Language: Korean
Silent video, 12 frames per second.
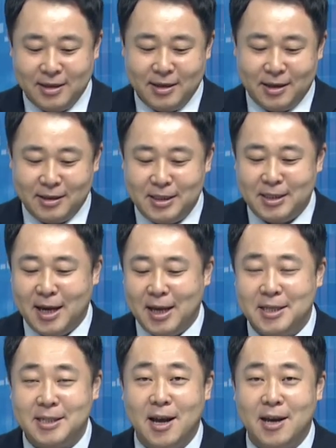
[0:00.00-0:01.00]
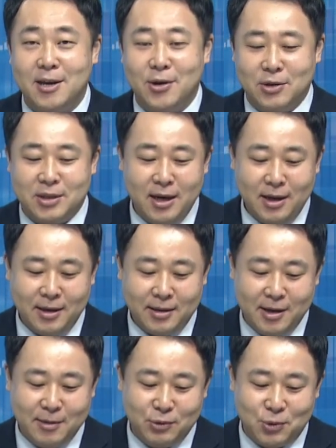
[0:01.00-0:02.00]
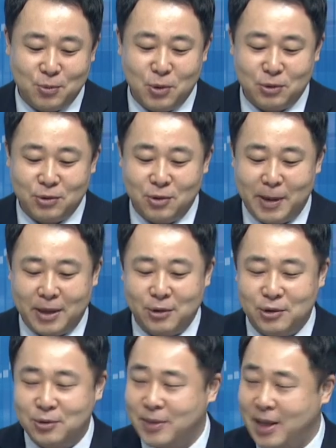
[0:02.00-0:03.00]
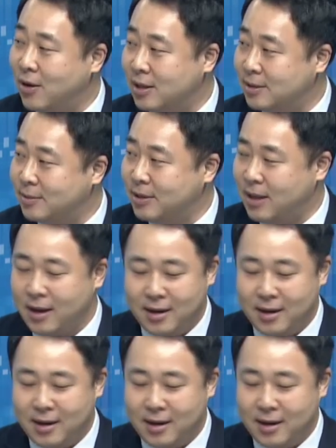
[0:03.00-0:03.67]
어, 시장의 시각이 어제 일부 종목들로 반영이 좀 된 것 같습니다.